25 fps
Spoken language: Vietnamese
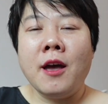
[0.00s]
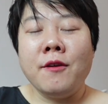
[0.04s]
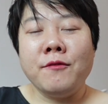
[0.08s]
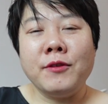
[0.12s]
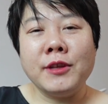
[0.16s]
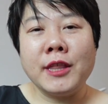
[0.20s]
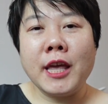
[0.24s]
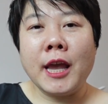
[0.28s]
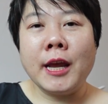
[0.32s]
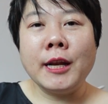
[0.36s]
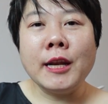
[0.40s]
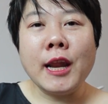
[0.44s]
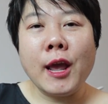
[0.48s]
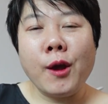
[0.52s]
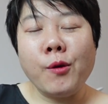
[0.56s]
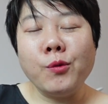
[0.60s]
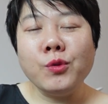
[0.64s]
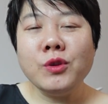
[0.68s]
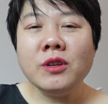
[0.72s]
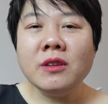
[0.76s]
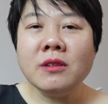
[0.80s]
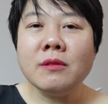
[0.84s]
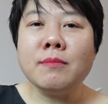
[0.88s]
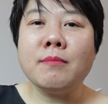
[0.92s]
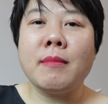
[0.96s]
vì thế nếu
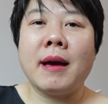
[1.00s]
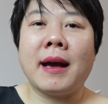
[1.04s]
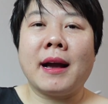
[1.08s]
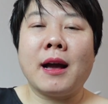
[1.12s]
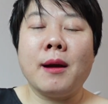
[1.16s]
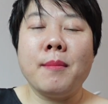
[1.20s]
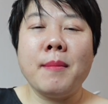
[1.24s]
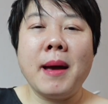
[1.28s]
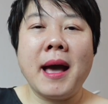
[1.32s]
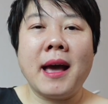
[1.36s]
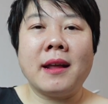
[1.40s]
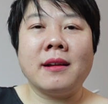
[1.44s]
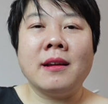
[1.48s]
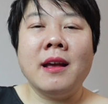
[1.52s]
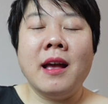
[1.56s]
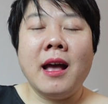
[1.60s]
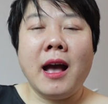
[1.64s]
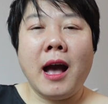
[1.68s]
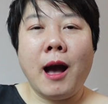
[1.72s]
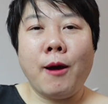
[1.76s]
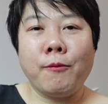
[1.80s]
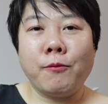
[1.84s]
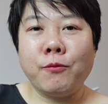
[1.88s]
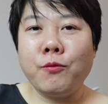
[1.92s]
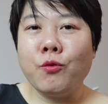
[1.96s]
như mà các bạn
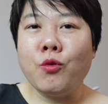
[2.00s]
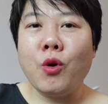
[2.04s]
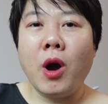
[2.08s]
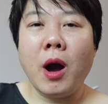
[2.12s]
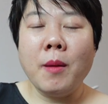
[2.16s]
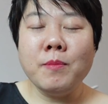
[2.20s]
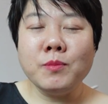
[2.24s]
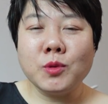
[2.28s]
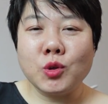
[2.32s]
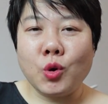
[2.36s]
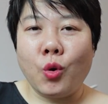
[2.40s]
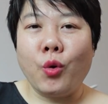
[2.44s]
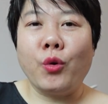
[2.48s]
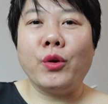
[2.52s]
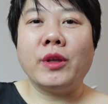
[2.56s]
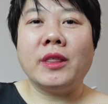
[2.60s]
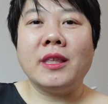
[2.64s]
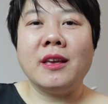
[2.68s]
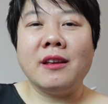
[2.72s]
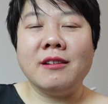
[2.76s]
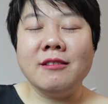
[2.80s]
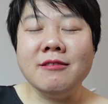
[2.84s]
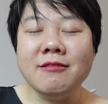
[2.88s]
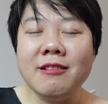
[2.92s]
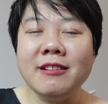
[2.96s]
học phụ âm rồi
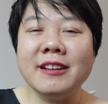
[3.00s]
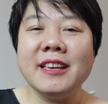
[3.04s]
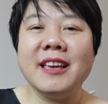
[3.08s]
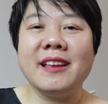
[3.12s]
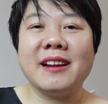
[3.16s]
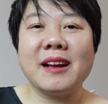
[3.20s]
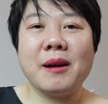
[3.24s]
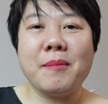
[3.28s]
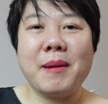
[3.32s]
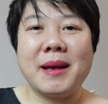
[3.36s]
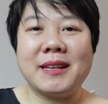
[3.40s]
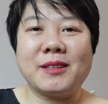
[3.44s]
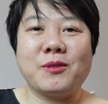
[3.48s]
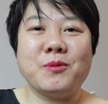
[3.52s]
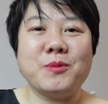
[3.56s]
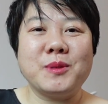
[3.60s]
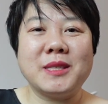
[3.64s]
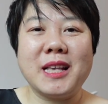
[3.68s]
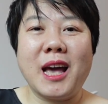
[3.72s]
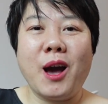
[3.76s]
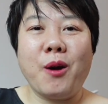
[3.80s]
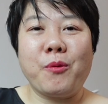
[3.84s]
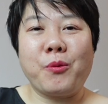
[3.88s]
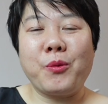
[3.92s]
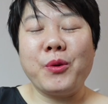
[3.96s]
thì đương nhiên các bạn cũng
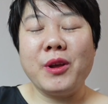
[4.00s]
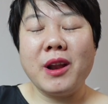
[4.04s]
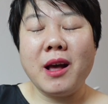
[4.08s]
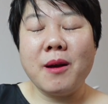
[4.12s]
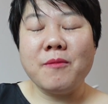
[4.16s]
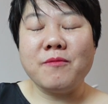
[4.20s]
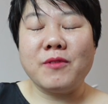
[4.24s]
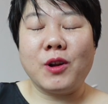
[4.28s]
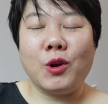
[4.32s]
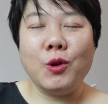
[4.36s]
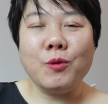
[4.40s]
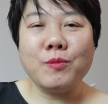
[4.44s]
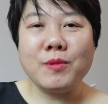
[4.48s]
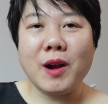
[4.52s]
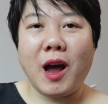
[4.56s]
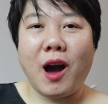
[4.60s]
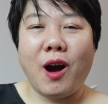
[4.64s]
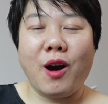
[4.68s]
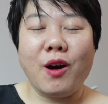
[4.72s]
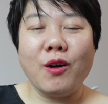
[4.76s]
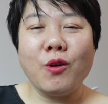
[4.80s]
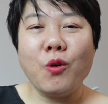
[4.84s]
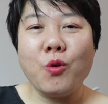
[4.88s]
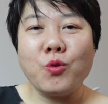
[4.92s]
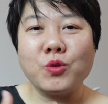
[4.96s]
sẽ học nguyên âm và lúc
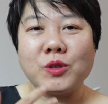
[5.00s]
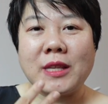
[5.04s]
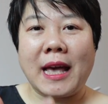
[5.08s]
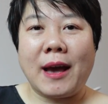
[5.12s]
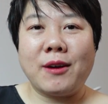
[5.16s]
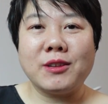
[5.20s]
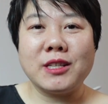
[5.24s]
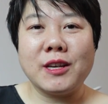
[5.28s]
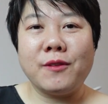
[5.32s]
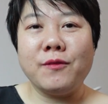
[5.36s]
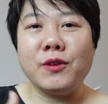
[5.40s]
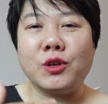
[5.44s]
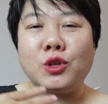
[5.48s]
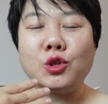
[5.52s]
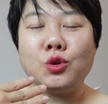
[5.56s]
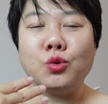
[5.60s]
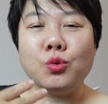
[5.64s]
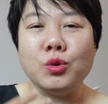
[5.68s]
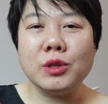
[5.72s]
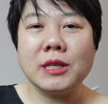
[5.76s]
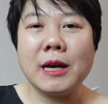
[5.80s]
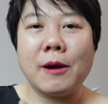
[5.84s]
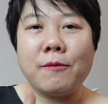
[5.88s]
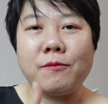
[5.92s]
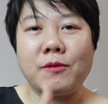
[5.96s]
đó cô giáo sẽ phải
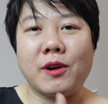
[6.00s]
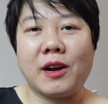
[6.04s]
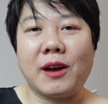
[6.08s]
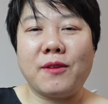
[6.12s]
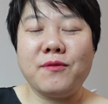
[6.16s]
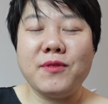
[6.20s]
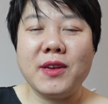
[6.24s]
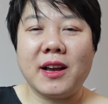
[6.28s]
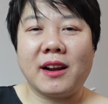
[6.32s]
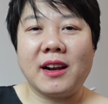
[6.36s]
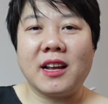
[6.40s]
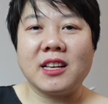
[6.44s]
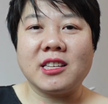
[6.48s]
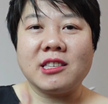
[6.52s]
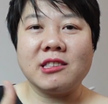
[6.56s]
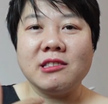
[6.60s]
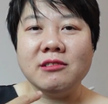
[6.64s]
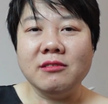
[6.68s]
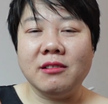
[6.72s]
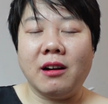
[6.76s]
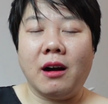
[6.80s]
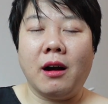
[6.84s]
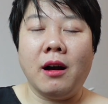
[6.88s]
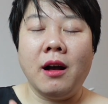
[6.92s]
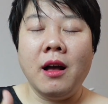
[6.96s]
chú trọng vào cái việc là
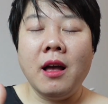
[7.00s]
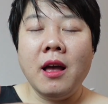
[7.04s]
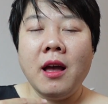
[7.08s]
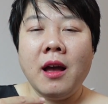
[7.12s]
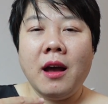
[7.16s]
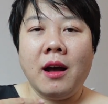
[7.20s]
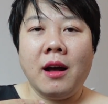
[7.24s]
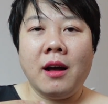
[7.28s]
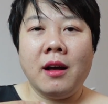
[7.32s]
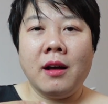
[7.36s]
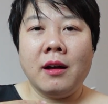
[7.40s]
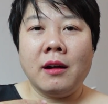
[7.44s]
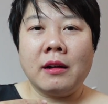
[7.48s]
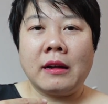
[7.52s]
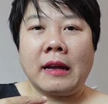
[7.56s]
sửa uh,